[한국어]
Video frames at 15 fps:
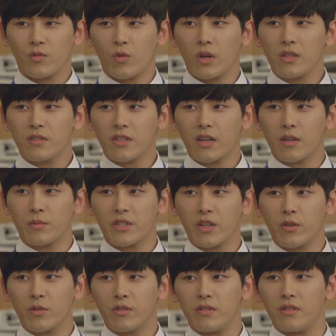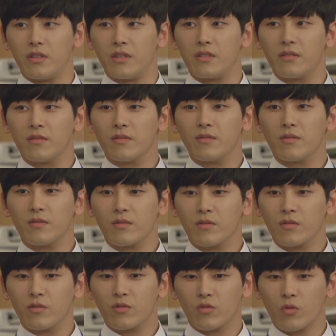좋아하는 사람이 생겼는데
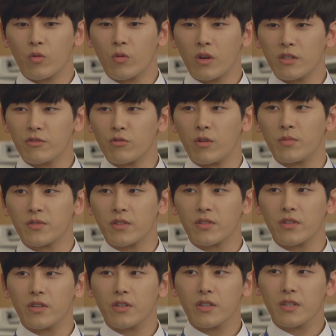두고 갈 수가 없어서요.